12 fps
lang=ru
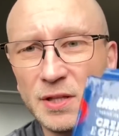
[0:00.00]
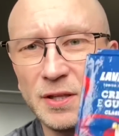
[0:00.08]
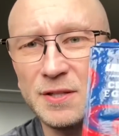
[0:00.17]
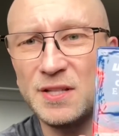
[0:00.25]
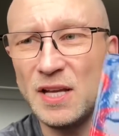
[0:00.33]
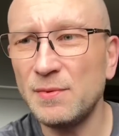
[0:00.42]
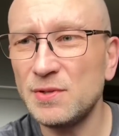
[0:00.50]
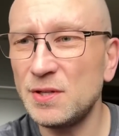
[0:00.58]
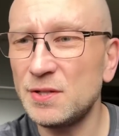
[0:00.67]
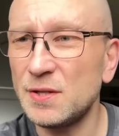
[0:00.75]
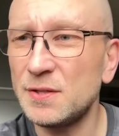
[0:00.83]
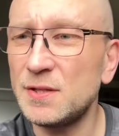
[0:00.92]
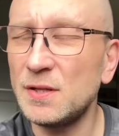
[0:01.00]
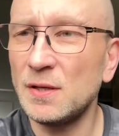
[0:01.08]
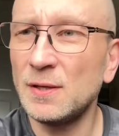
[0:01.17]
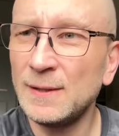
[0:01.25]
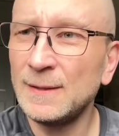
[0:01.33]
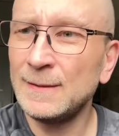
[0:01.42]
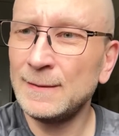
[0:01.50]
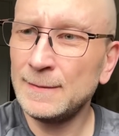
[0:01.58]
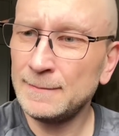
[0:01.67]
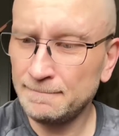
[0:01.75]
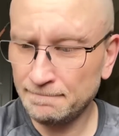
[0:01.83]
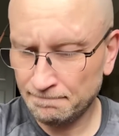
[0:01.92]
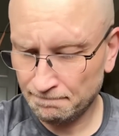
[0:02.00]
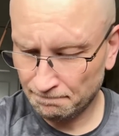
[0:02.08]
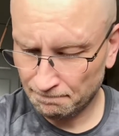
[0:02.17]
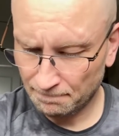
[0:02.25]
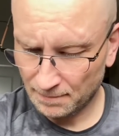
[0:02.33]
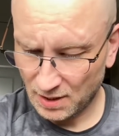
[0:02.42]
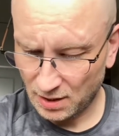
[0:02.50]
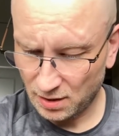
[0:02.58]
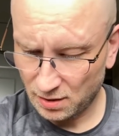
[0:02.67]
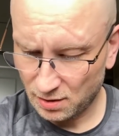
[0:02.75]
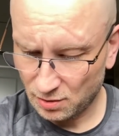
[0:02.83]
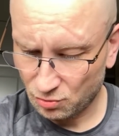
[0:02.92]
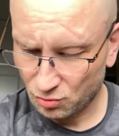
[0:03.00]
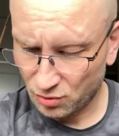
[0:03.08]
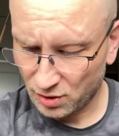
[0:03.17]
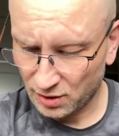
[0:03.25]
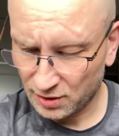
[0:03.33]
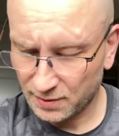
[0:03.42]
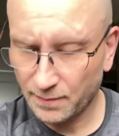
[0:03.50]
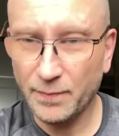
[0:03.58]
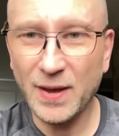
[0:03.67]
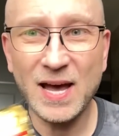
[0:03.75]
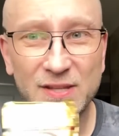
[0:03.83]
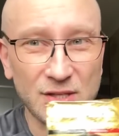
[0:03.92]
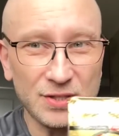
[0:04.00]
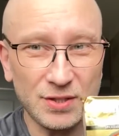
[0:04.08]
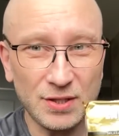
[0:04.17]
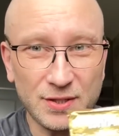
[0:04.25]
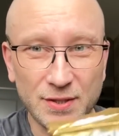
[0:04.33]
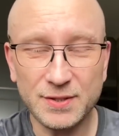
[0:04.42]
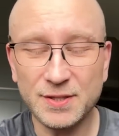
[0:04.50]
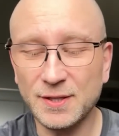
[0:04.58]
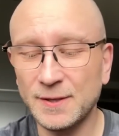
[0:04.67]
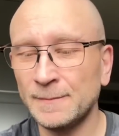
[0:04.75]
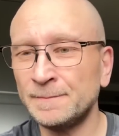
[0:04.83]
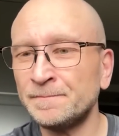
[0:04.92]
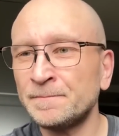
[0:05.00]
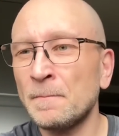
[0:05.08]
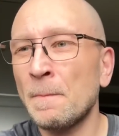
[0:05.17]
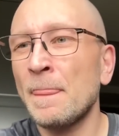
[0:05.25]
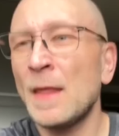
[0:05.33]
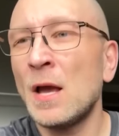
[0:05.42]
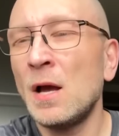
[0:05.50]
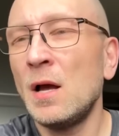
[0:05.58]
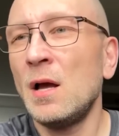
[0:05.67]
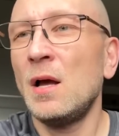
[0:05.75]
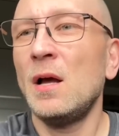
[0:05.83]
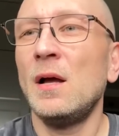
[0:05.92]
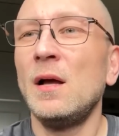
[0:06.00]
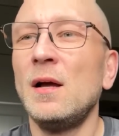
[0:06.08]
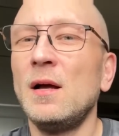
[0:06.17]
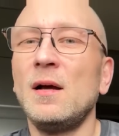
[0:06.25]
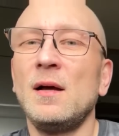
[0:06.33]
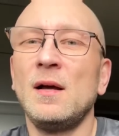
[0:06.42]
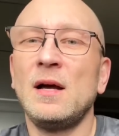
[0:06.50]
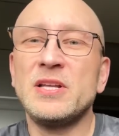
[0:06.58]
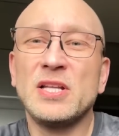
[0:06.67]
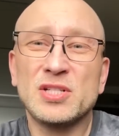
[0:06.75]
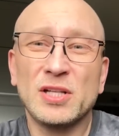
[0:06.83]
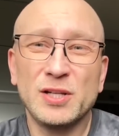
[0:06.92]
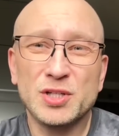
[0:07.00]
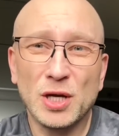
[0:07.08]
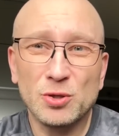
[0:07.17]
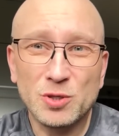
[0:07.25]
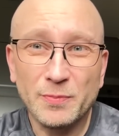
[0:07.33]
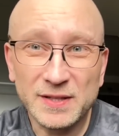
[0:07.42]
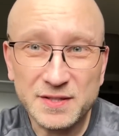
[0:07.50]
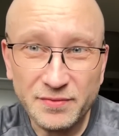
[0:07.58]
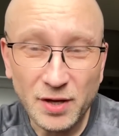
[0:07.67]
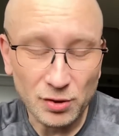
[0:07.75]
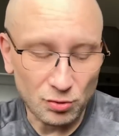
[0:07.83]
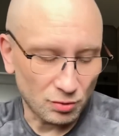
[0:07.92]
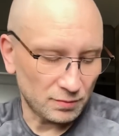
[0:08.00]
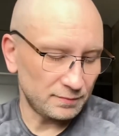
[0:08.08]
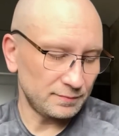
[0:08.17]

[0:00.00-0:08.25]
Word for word: Это 7 из 10. Это у нас 5 из 10. А, они даже отличаются по цвету.